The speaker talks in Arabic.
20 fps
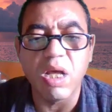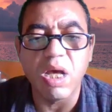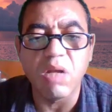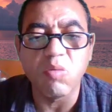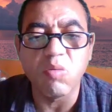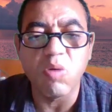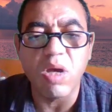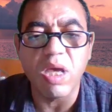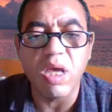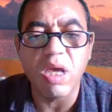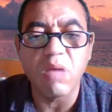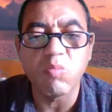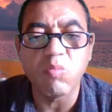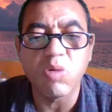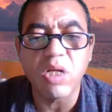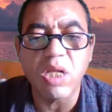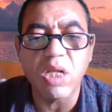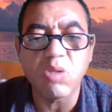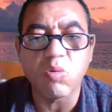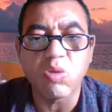الوئام
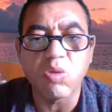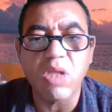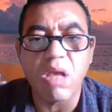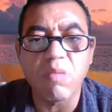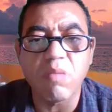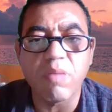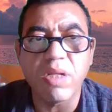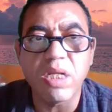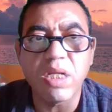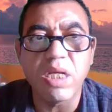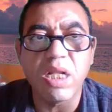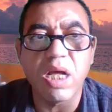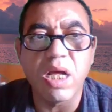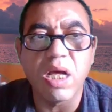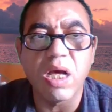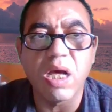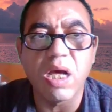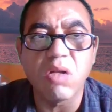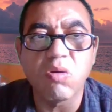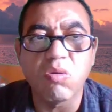وندعو دايما
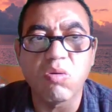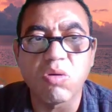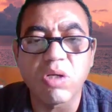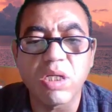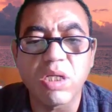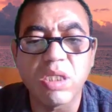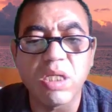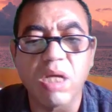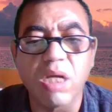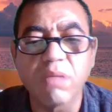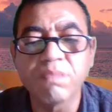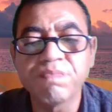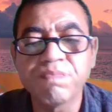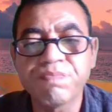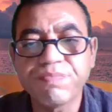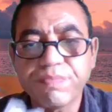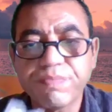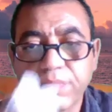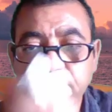إلى الحرية